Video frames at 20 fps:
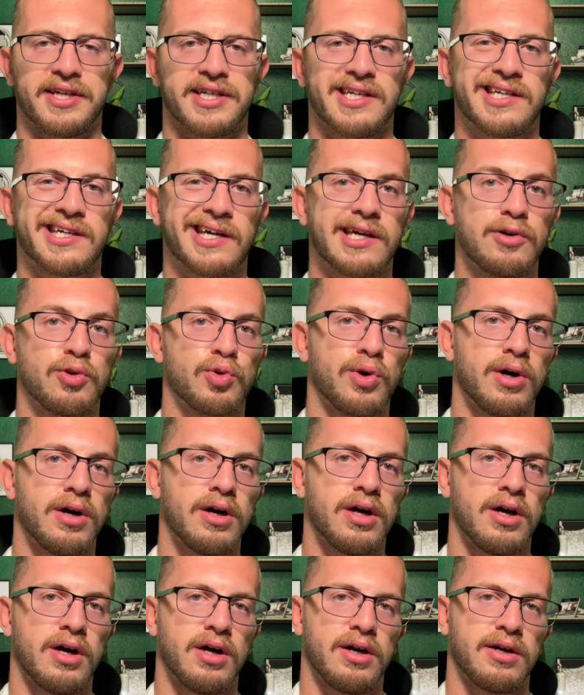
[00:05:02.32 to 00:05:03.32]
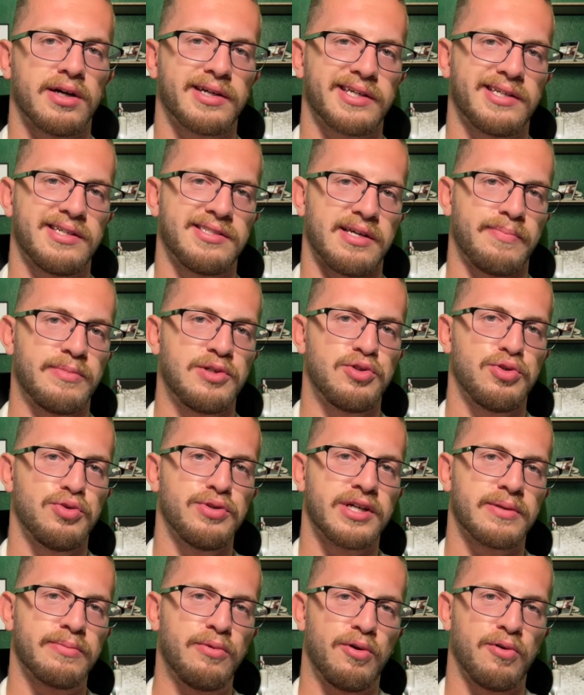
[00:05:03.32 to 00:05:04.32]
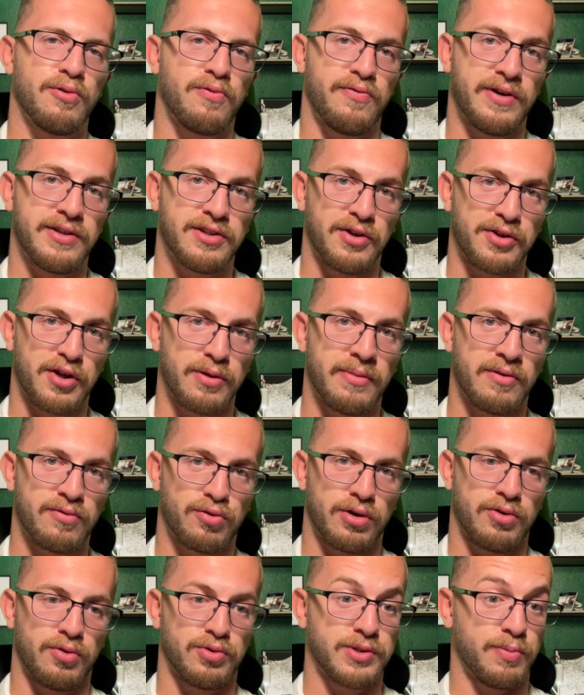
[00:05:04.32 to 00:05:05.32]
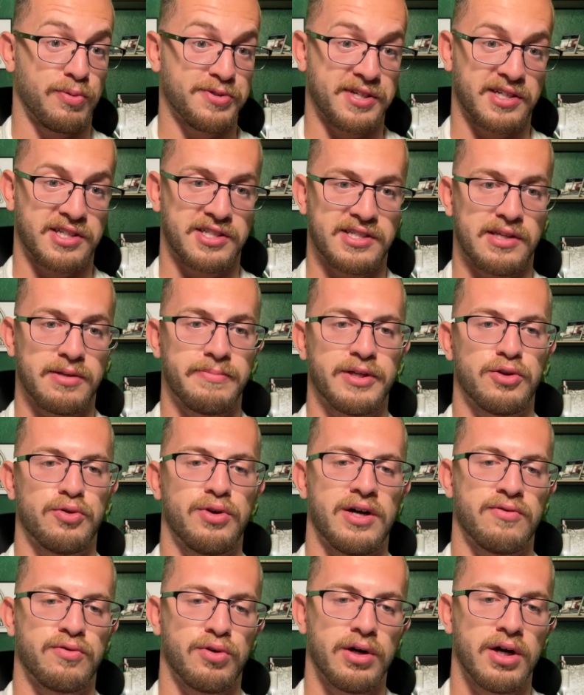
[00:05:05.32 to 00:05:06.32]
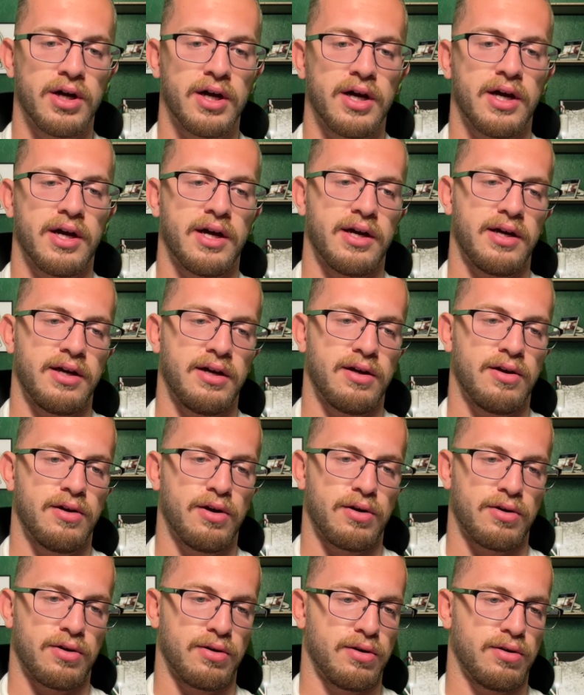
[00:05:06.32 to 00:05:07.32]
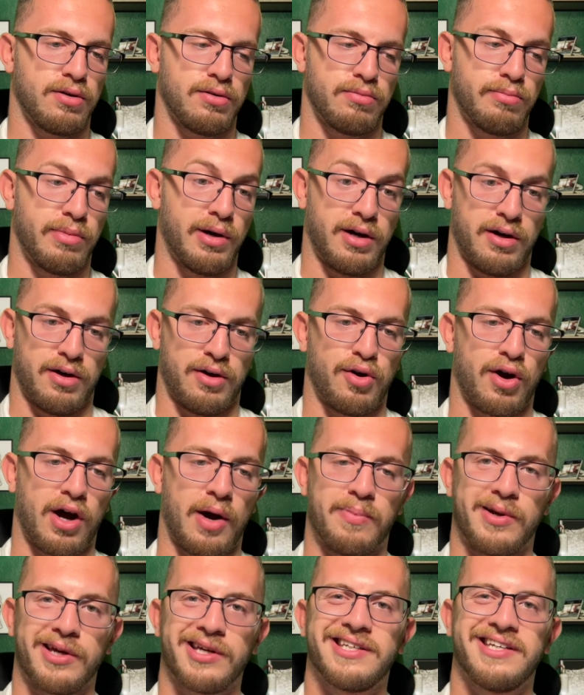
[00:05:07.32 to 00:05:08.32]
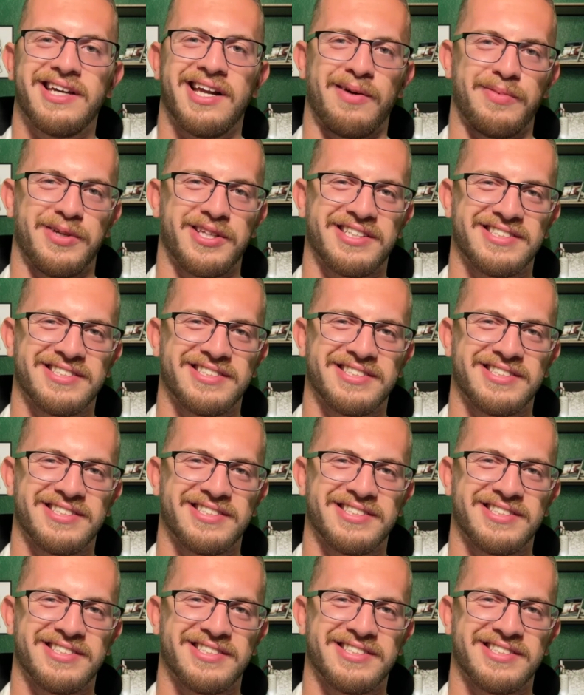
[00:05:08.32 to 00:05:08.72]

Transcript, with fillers: qui crie ou quoi, qu'ils s'habituent uniquement au fait d'entendre ma voix. Donc c'est pour ça que j'essaie de mettre de la voix et leur, euh, bah, rappeler qui est l'arbitre.